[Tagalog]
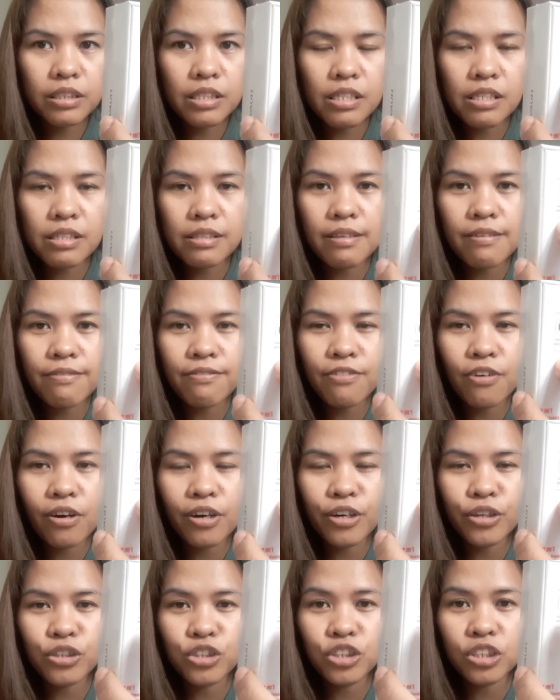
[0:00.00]

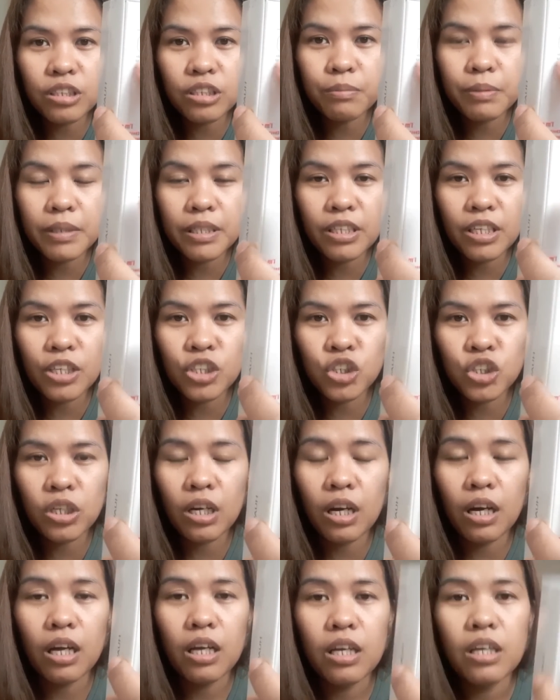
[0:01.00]
64GB na
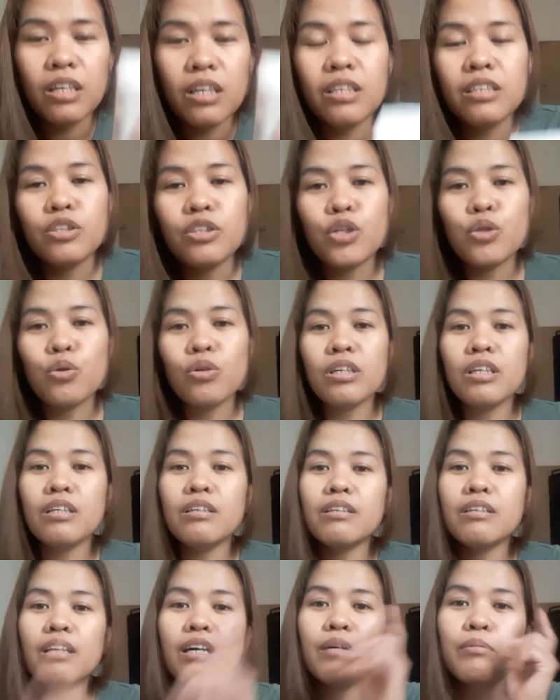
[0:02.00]
siya. So, itong
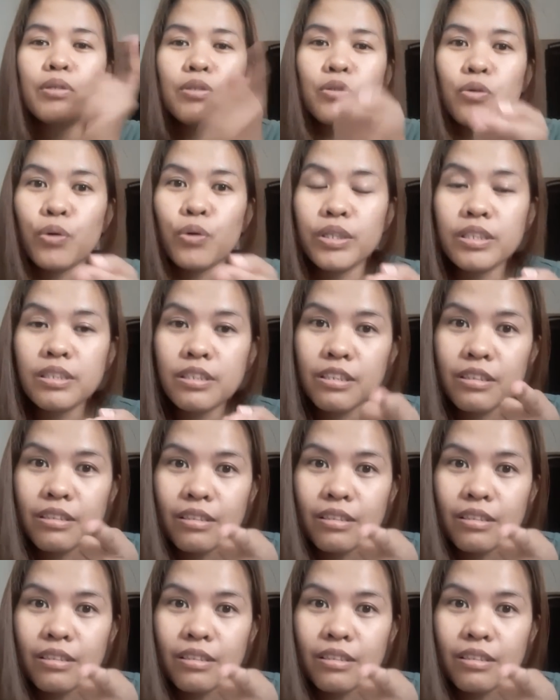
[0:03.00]
ginagamit ko is